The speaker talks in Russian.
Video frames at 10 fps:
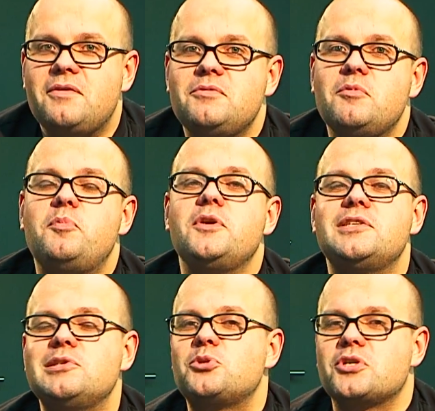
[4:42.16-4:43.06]
видимо,
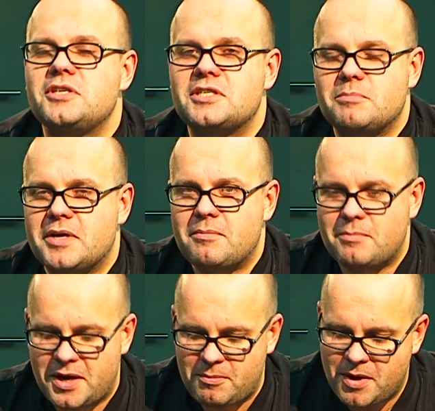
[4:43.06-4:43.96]
прислушались к моим
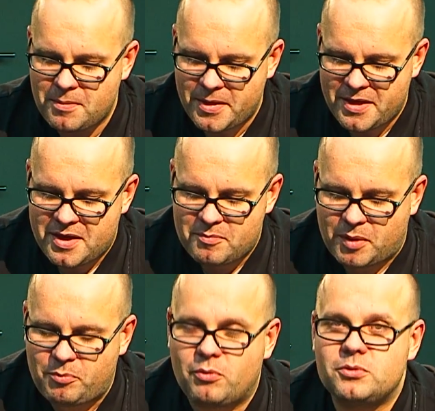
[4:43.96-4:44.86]
мольбам
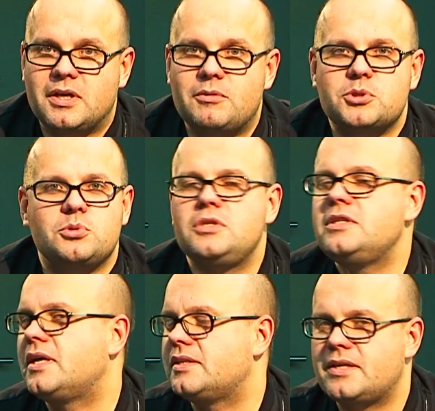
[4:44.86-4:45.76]
по поводу того, что не
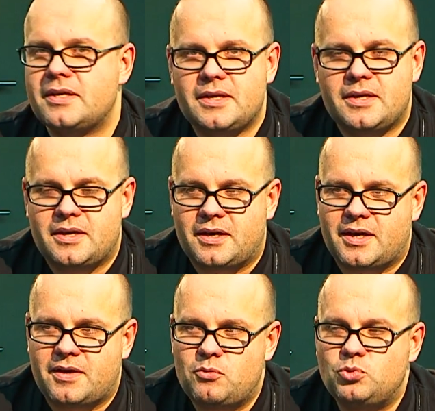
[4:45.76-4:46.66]
надо
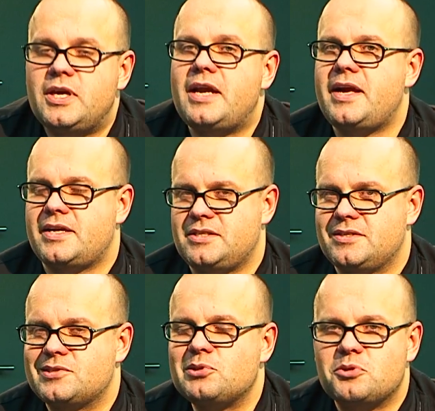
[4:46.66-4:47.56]
а, удалять
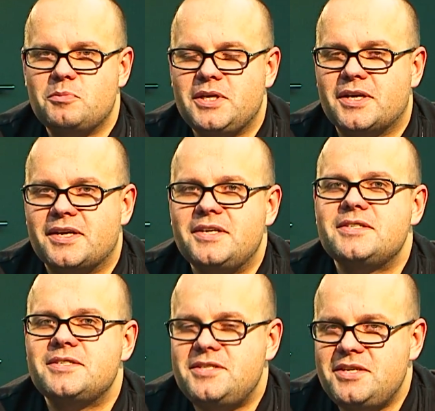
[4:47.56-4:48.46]
слот
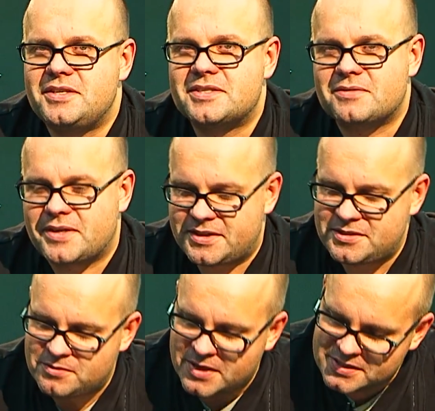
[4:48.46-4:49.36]
microSD из своих
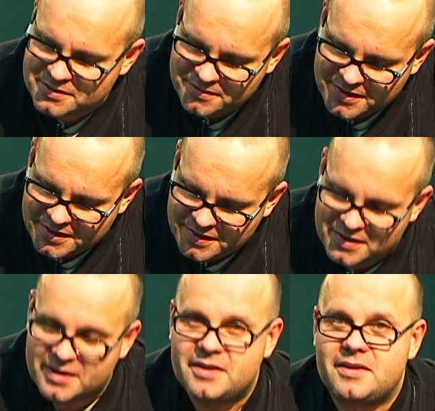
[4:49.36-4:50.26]
девайсов
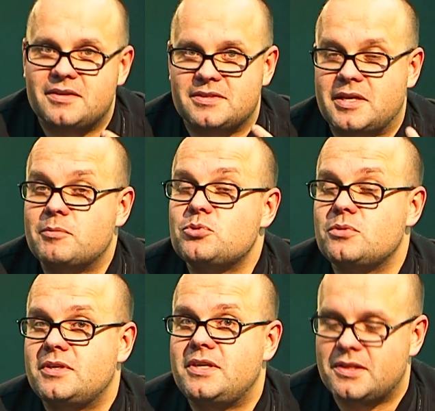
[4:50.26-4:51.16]
и
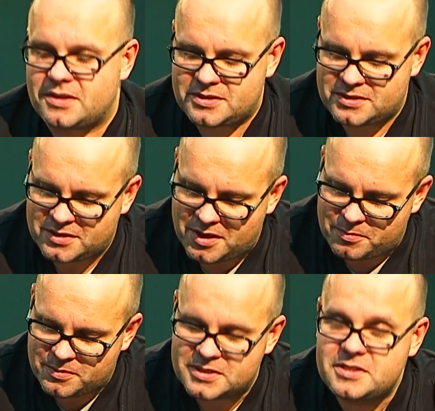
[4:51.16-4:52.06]
Samsung Galaxy
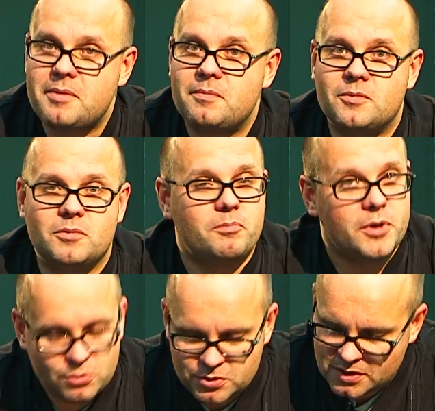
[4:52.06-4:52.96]
Tab 7
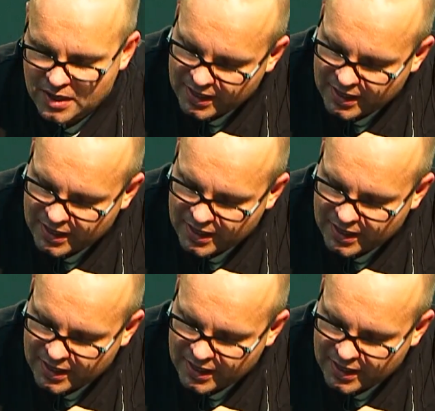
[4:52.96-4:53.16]
Plus